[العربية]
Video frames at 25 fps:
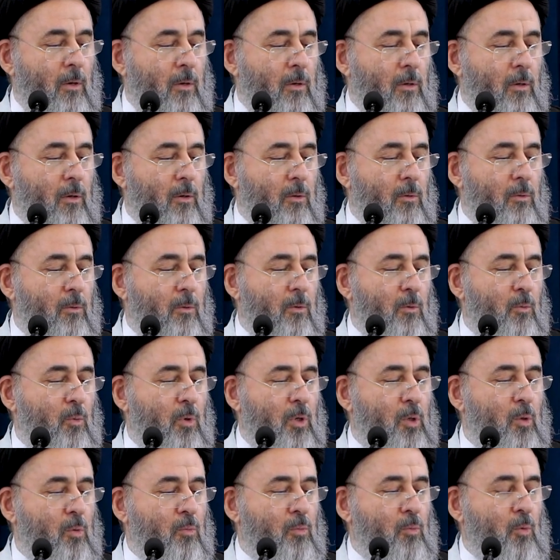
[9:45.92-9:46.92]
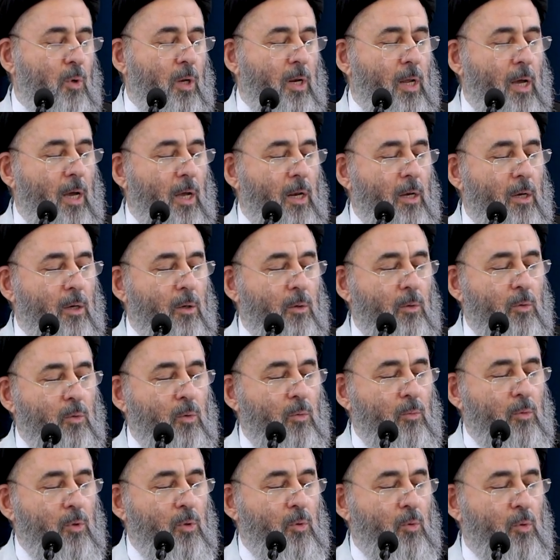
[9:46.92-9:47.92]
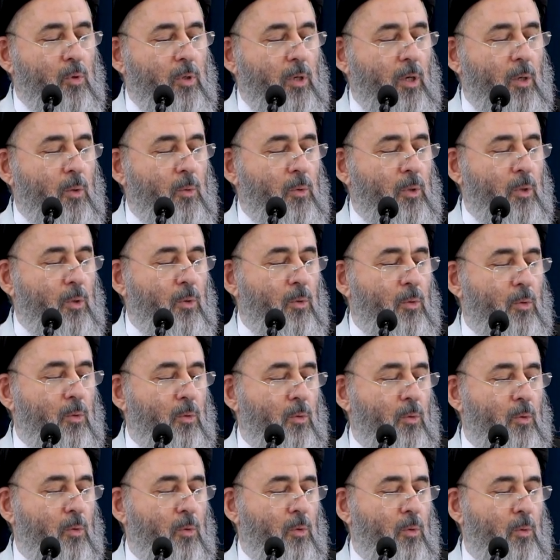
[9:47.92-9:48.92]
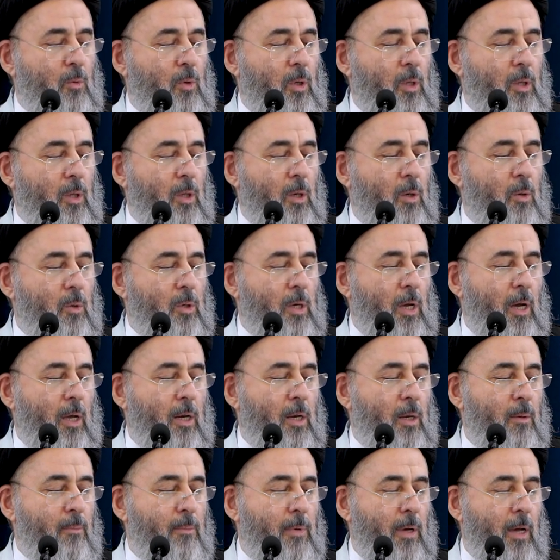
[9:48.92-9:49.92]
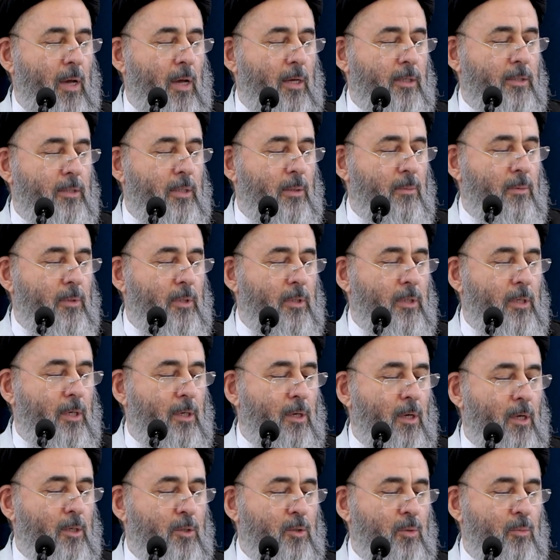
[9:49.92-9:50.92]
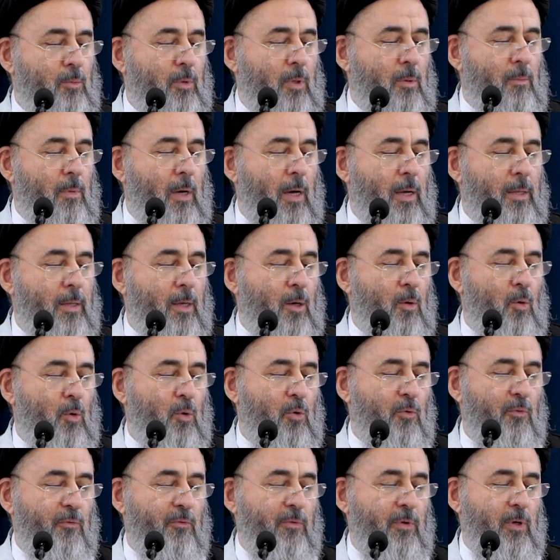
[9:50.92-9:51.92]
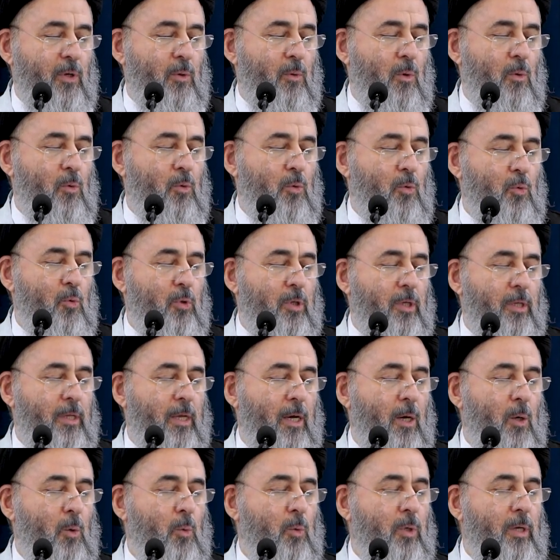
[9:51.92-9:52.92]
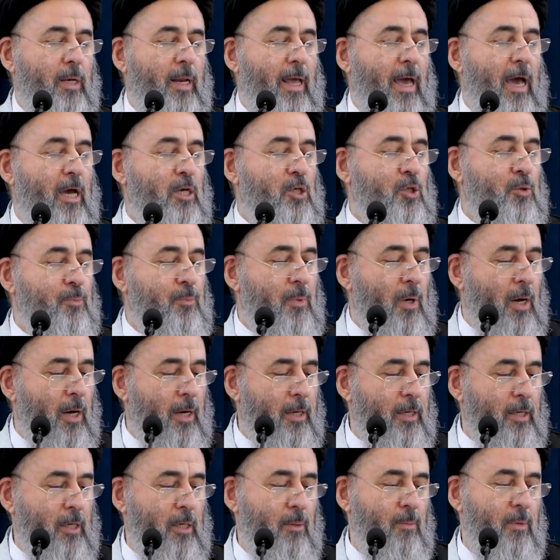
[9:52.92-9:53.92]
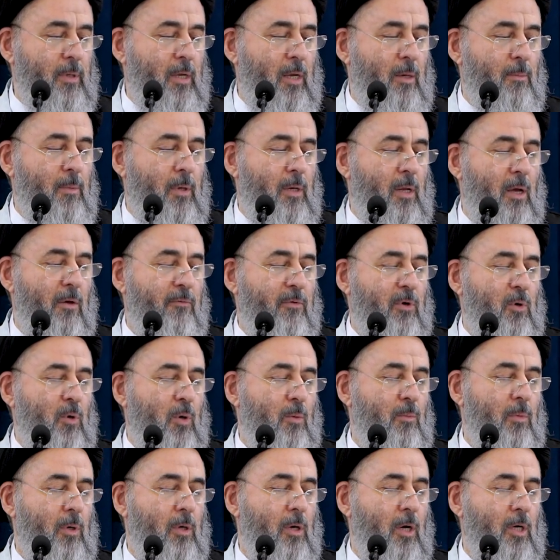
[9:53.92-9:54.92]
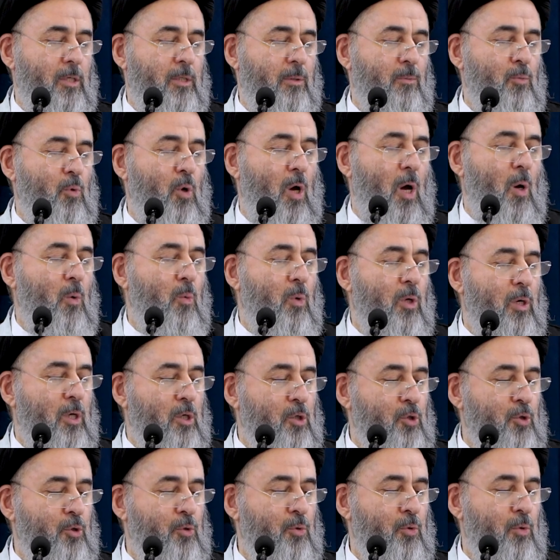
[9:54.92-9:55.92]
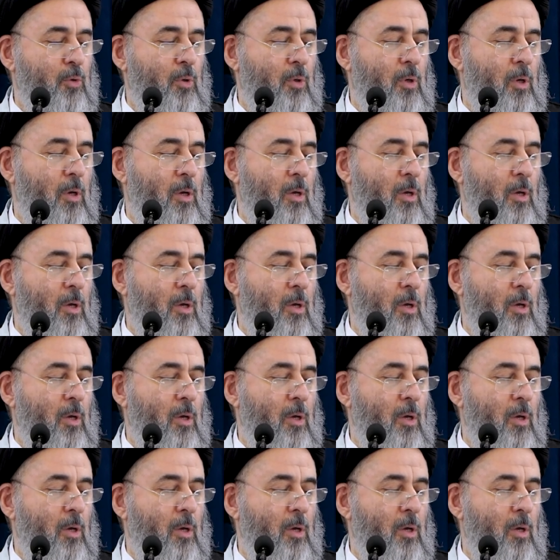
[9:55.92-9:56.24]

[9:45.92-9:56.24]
يقول ويم ولعله يمكن تأويله والله يعلم بحسب تناسب المعنى العرفي وورود تأويل أشباهه من المنافع والمكاسب نؤول شنو